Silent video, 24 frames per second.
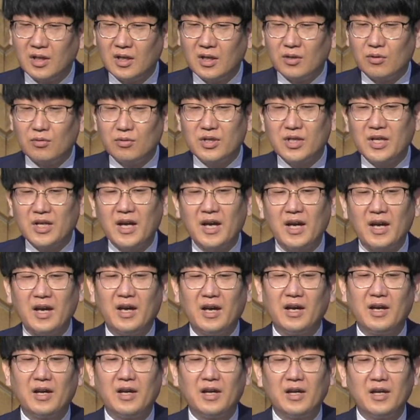
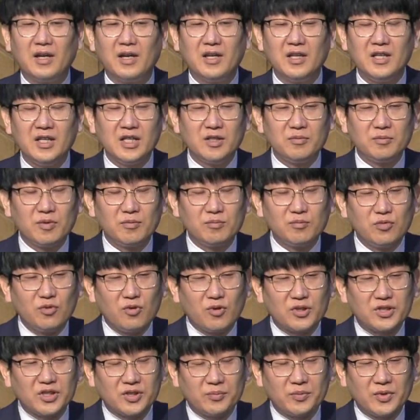우리의 이름은
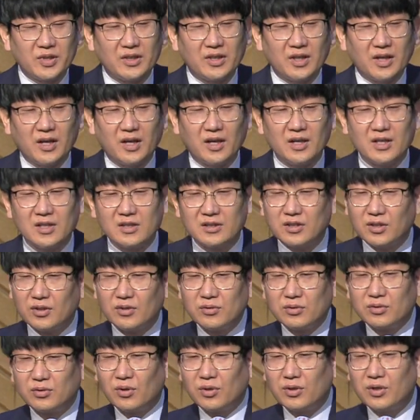무엇입니까?
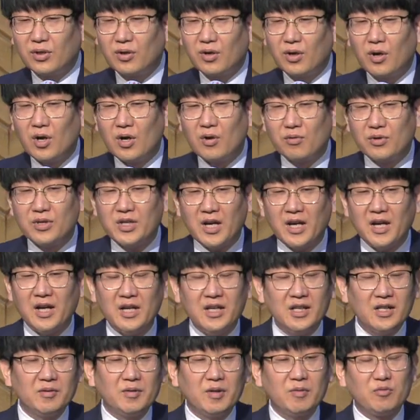성도요. 우리의
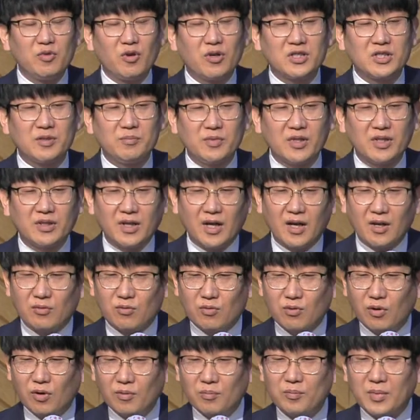이름은 무엇입니까?
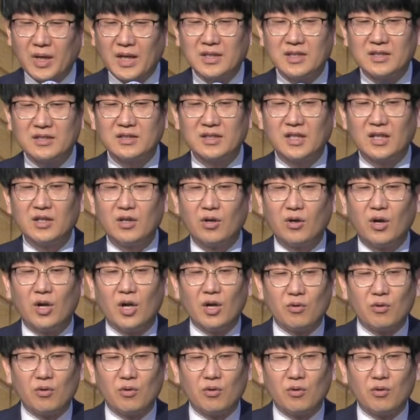구원받은 자요.